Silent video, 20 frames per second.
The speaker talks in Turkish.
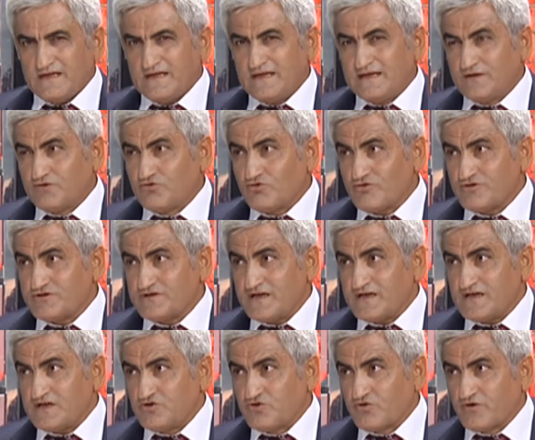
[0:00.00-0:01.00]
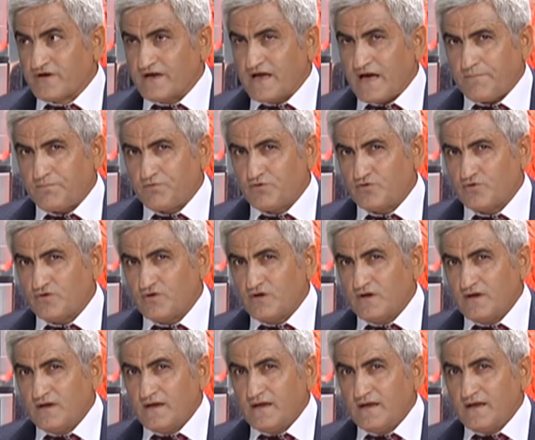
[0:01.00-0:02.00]
Hidrojen iyonu ne yapıyor?
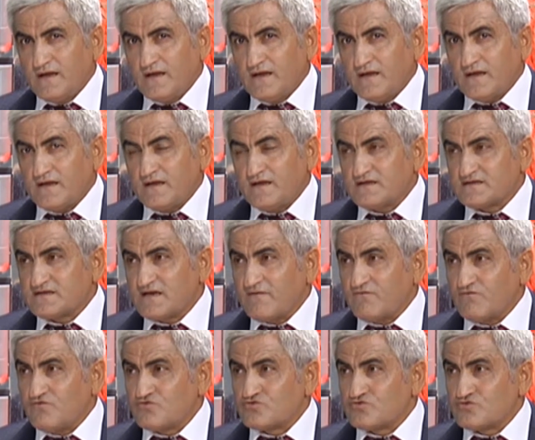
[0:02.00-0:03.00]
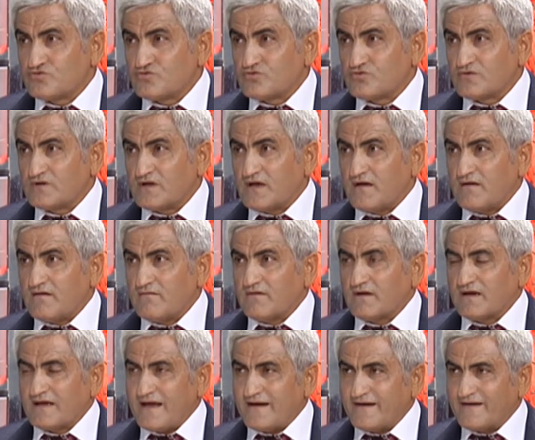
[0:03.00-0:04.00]
İnsan vücudunda,
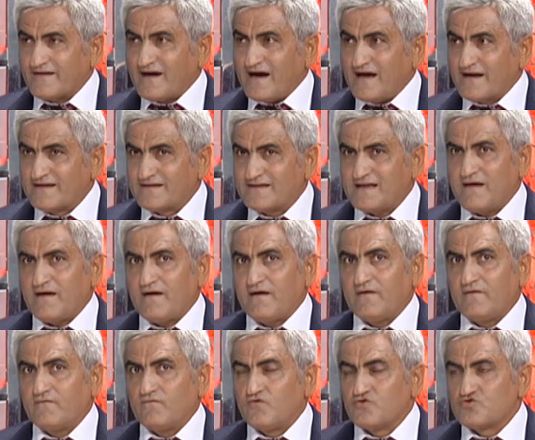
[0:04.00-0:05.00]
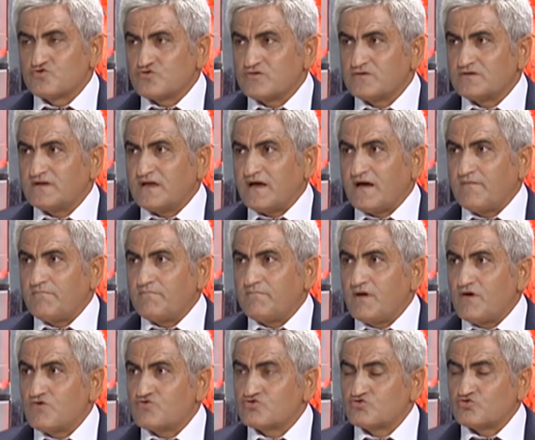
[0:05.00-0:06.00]
yani kanında, vücudunda
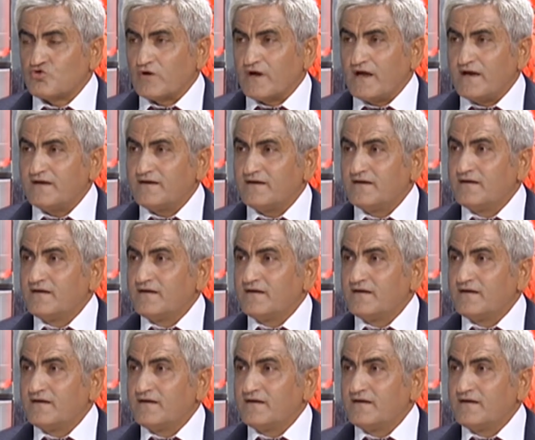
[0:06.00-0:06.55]
mevcut olan